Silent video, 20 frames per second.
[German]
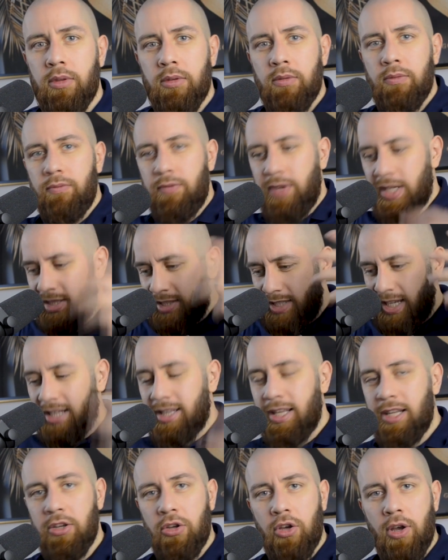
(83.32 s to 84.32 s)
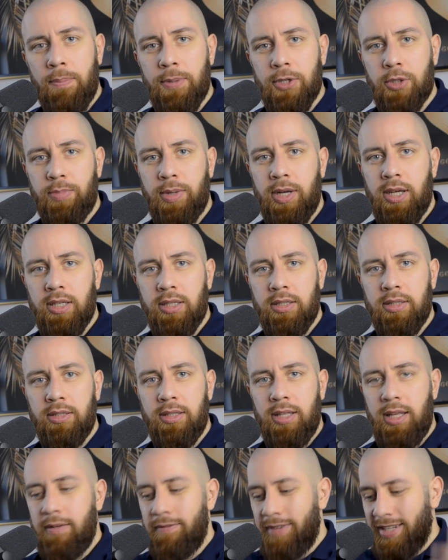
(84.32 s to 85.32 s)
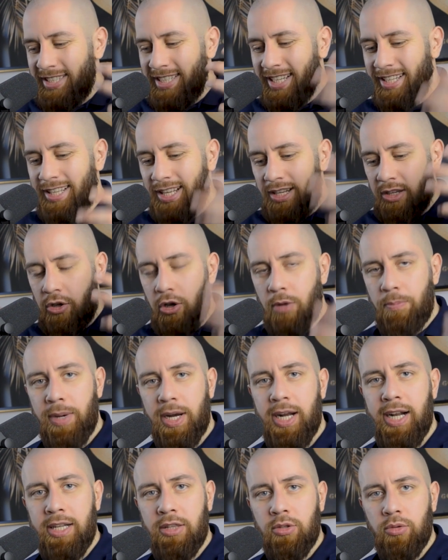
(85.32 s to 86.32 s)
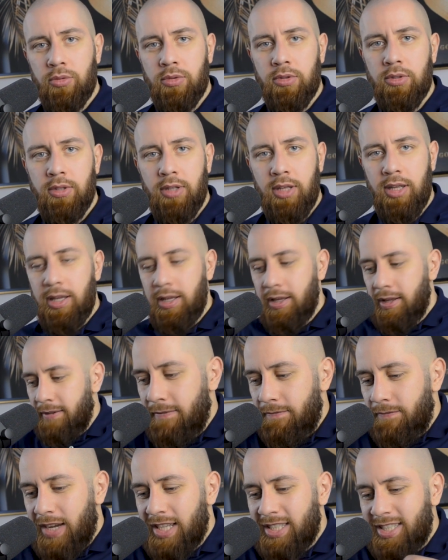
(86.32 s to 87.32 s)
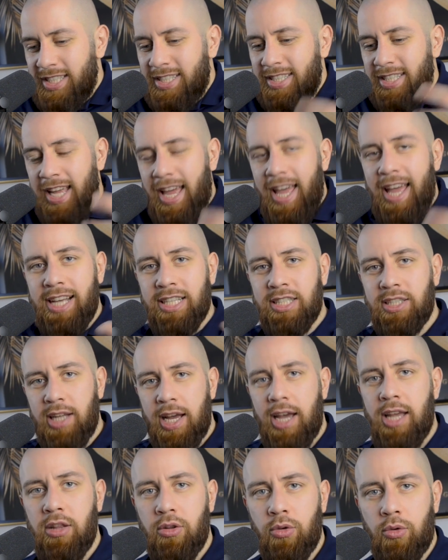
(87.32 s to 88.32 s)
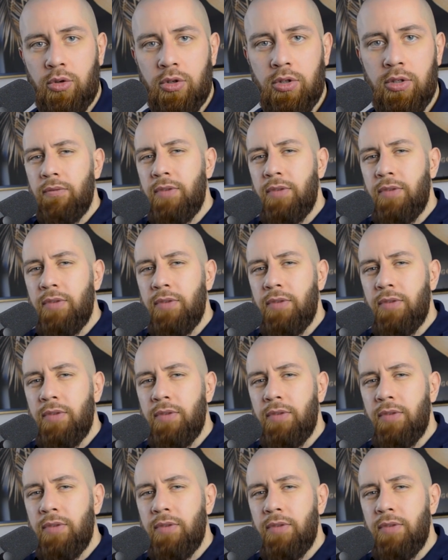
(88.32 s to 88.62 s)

was sagt deine Körpersprache, was sagt deine Körperhaltung, was ist der erste Eindruck?